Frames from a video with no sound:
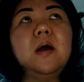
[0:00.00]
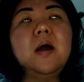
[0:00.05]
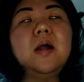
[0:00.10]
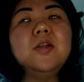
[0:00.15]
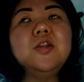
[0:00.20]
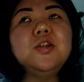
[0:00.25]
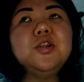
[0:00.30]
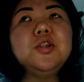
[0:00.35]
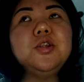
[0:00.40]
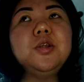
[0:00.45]

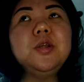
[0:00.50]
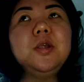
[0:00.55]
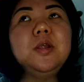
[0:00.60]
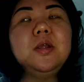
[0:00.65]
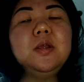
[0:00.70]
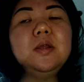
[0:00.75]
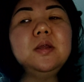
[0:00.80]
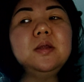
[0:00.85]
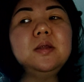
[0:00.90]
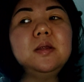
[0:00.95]

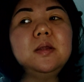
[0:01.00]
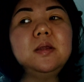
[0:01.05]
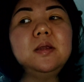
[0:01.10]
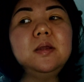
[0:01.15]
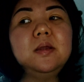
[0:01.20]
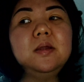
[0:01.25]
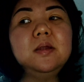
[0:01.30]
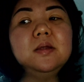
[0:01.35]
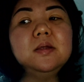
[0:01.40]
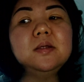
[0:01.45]
А4
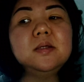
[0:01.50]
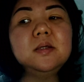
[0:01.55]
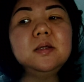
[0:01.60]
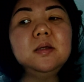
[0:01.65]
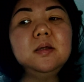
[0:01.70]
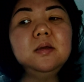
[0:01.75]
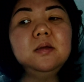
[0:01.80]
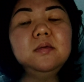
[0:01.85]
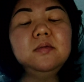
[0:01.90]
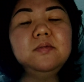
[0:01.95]
такие
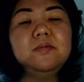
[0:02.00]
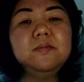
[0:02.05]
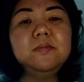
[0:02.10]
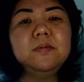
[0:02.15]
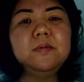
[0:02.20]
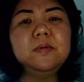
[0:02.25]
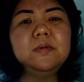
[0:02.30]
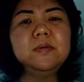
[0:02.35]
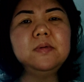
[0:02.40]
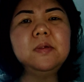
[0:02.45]
листы
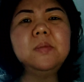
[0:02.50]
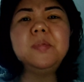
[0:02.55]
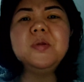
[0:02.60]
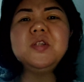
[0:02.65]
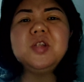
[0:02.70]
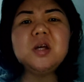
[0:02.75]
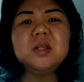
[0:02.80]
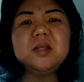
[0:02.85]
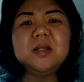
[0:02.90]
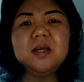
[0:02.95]
на
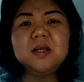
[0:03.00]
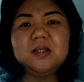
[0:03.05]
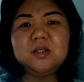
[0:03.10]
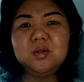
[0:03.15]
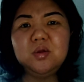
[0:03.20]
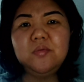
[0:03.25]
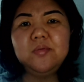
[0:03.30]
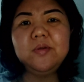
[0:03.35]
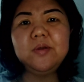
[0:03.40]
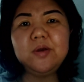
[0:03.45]
печатной
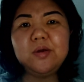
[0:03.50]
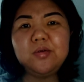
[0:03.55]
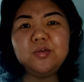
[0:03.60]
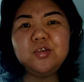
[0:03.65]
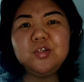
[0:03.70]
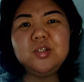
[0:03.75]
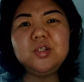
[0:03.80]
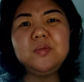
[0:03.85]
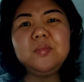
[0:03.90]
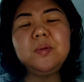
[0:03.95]
основе,
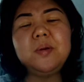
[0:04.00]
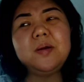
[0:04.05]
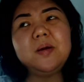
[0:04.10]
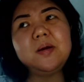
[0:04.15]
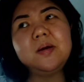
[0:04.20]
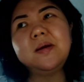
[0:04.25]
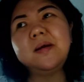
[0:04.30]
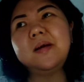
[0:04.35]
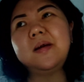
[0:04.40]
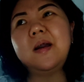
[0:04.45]
короче,
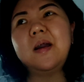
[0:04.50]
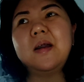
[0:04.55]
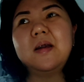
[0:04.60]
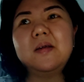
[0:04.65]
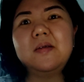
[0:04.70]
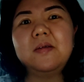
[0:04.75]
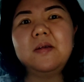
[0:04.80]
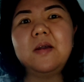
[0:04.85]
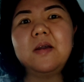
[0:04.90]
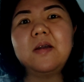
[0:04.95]
типа как
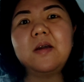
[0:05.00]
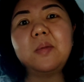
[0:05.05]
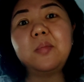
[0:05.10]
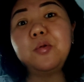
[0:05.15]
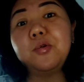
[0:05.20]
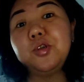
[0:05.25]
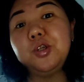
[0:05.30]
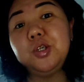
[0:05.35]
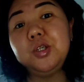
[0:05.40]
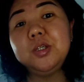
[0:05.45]
как
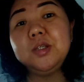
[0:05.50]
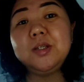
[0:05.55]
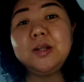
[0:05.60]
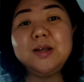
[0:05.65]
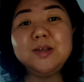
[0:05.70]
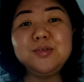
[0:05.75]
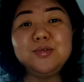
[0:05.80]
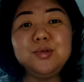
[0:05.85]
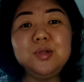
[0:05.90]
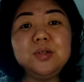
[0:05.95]
рабочие
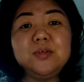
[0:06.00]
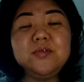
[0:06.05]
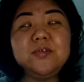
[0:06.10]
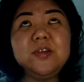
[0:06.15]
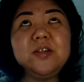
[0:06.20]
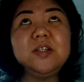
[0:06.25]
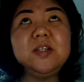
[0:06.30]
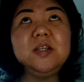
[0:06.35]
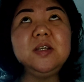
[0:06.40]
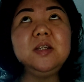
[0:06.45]
тетради у нас в
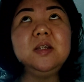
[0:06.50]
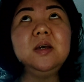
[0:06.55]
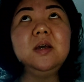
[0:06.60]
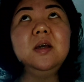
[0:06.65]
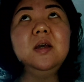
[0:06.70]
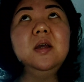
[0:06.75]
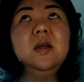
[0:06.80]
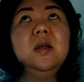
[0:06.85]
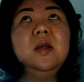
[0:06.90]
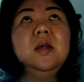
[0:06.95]
России,
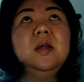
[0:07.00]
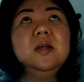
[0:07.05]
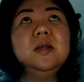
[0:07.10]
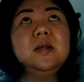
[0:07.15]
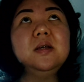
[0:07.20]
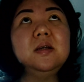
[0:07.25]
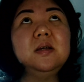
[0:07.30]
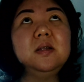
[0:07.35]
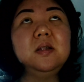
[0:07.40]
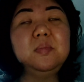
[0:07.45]
да,
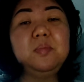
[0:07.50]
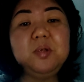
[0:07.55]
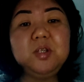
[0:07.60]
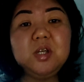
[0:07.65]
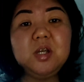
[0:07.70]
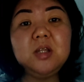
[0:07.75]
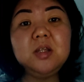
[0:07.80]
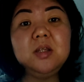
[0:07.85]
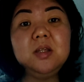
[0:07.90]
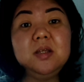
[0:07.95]
э, на
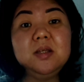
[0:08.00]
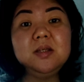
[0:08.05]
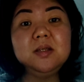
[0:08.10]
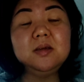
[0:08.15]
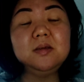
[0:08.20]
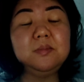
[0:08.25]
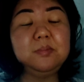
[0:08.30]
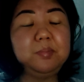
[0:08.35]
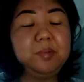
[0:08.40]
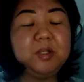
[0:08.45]
печатные,
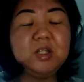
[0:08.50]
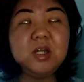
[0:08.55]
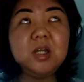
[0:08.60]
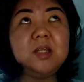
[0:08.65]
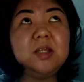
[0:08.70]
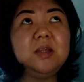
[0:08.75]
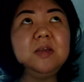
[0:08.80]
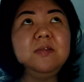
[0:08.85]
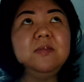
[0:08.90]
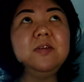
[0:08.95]
э,
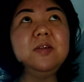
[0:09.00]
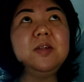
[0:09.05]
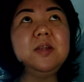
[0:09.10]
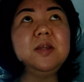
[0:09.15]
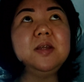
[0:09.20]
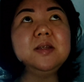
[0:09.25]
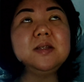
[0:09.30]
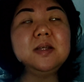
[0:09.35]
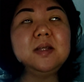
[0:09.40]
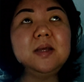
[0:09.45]
печатные,
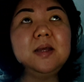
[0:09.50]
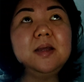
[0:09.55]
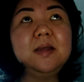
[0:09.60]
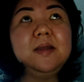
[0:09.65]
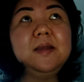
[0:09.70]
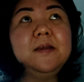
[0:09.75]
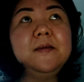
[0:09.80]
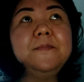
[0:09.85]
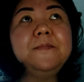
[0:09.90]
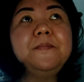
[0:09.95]
вернее,
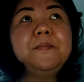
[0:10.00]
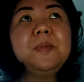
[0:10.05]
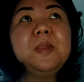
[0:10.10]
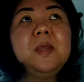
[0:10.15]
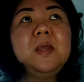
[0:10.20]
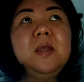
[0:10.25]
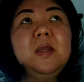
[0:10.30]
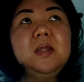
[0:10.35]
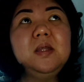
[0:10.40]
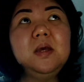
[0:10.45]
задания,
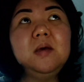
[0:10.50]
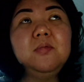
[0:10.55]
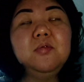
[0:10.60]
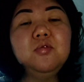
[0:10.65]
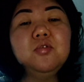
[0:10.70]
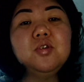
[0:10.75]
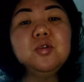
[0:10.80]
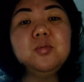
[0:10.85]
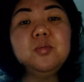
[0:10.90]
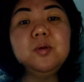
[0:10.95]
и там
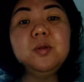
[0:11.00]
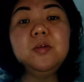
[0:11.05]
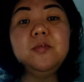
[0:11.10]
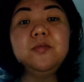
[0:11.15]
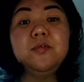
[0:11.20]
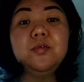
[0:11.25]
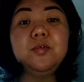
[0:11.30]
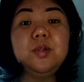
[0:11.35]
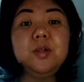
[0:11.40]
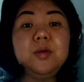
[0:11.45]
нужно было
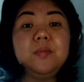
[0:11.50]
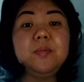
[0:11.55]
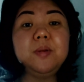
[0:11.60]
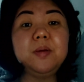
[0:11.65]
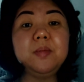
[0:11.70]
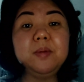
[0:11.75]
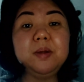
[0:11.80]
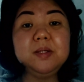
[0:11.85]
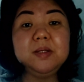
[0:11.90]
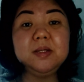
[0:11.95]
внутри
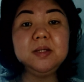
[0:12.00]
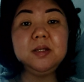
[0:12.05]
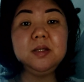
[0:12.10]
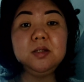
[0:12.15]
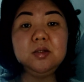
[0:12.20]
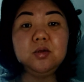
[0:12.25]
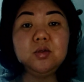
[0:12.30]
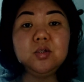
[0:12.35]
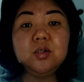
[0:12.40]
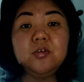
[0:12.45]
прямо этих
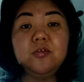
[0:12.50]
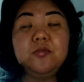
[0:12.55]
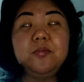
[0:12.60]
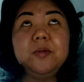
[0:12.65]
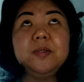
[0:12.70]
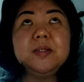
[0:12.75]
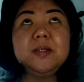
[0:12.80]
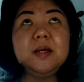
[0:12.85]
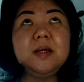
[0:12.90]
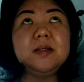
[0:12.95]
листочков
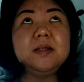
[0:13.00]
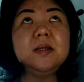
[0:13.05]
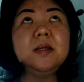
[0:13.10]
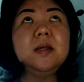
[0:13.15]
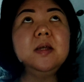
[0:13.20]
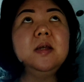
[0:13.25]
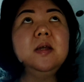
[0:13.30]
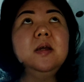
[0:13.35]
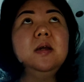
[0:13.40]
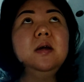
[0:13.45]
писать
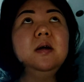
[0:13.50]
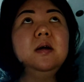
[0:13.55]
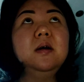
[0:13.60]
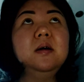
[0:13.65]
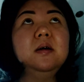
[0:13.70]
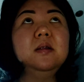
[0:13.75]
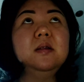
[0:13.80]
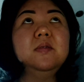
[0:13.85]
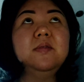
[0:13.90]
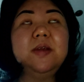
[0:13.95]

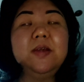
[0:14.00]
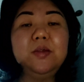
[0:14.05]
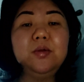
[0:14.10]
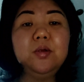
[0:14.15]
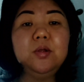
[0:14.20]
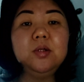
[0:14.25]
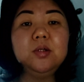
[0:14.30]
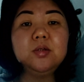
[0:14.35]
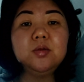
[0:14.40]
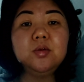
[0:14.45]
э,
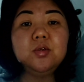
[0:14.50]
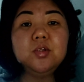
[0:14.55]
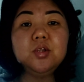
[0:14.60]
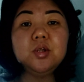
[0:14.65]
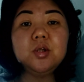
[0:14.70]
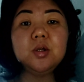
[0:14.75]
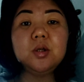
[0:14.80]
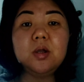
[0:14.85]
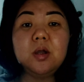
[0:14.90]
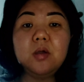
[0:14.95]
двойной
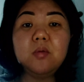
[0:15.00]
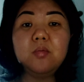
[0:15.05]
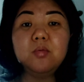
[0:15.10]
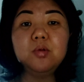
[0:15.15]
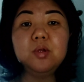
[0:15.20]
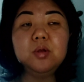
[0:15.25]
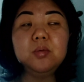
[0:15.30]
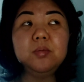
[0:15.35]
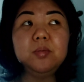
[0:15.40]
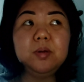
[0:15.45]
листочек, как
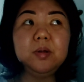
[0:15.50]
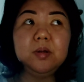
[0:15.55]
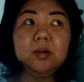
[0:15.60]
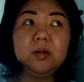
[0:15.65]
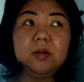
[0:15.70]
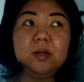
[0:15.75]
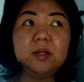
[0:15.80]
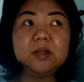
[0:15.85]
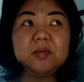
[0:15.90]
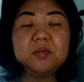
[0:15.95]
будто
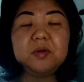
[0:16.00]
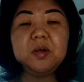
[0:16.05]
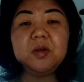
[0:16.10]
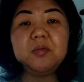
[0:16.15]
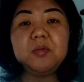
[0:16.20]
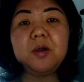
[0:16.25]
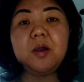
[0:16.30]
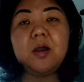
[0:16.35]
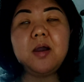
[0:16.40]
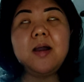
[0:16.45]
бы
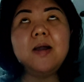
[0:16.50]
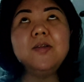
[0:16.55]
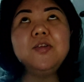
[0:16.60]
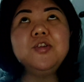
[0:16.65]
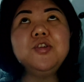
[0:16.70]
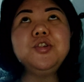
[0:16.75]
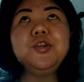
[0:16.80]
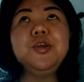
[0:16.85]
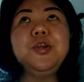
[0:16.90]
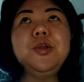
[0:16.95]
размером как
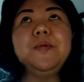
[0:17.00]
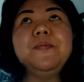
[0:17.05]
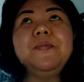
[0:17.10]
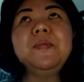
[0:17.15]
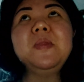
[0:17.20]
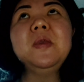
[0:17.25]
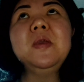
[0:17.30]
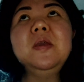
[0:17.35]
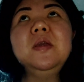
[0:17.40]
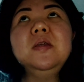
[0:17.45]
А4.
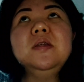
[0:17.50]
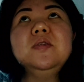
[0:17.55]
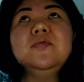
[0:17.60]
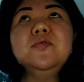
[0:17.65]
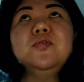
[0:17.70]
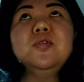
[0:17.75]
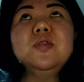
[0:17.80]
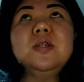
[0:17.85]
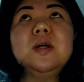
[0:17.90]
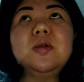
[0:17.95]
Из
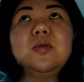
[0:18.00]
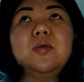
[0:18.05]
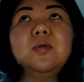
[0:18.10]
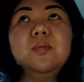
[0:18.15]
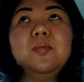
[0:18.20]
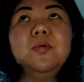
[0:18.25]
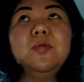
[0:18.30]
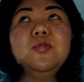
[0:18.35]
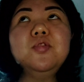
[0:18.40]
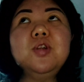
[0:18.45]
двух
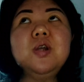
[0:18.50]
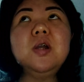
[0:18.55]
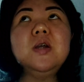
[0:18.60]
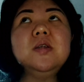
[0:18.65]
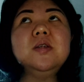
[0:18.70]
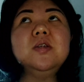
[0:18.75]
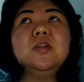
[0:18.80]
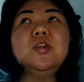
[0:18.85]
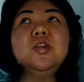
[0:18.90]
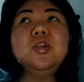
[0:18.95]
сторон
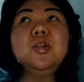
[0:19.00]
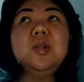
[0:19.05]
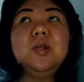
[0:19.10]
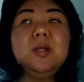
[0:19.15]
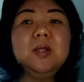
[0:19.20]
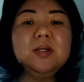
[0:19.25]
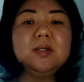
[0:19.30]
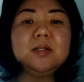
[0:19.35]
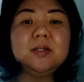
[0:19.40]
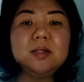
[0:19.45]
получается
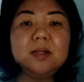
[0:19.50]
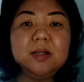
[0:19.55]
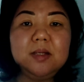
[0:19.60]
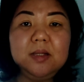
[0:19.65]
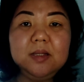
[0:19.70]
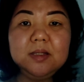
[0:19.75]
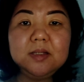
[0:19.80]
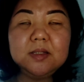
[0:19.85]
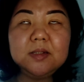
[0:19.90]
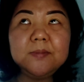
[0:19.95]
4
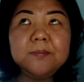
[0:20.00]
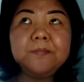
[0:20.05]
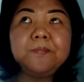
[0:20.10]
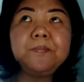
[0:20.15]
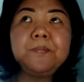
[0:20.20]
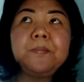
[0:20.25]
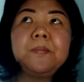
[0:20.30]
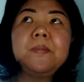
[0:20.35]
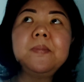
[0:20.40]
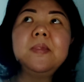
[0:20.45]
страницы
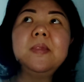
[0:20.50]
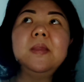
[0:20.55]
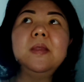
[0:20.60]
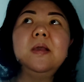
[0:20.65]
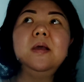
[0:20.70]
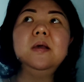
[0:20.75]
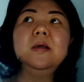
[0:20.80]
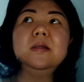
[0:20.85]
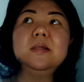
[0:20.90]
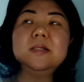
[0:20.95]

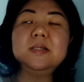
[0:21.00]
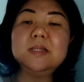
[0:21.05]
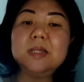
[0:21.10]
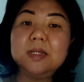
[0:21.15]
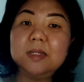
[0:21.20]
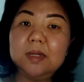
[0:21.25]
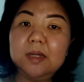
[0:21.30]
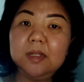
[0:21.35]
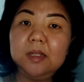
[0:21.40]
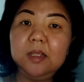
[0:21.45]
с
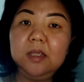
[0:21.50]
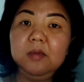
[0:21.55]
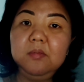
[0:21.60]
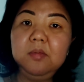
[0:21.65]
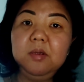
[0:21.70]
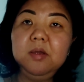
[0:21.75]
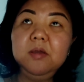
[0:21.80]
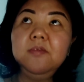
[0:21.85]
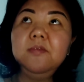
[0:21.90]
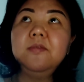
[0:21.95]

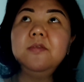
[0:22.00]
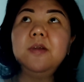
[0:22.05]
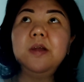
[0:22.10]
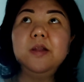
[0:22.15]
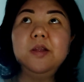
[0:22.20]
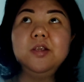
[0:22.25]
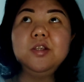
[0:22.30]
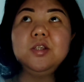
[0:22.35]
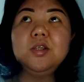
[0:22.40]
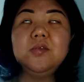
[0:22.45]
заданиями в
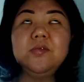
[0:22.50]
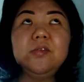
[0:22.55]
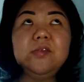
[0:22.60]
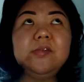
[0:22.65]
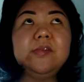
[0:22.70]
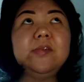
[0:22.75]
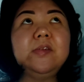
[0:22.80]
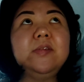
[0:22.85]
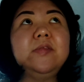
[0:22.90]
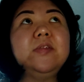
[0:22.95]
количестве
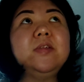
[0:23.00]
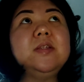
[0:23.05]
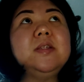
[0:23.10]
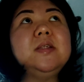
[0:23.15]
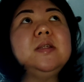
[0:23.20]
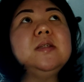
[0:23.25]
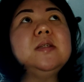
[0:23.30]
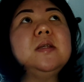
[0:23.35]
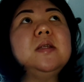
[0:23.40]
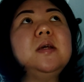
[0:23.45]

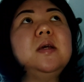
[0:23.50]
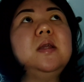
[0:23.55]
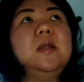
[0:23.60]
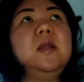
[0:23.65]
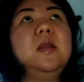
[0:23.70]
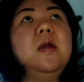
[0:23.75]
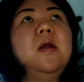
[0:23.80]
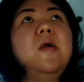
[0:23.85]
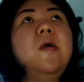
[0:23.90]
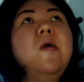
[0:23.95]
20
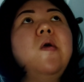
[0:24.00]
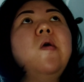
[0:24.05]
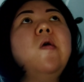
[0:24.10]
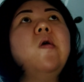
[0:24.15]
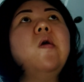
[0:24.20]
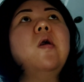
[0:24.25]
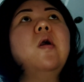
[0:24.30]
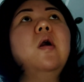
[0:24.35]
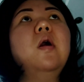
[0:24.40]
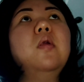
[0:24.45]
заданий.
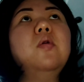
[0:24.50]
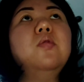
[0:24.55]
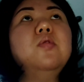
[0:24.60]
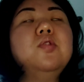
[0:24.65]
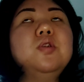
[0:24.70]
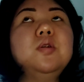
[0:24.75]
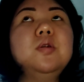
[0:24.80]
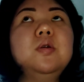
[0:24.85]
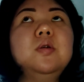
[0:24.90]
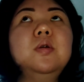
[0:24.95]

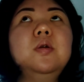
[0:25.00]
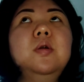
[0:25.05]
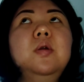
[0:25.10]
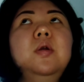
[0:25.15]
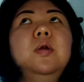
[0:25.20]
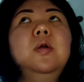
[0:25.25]
Короче,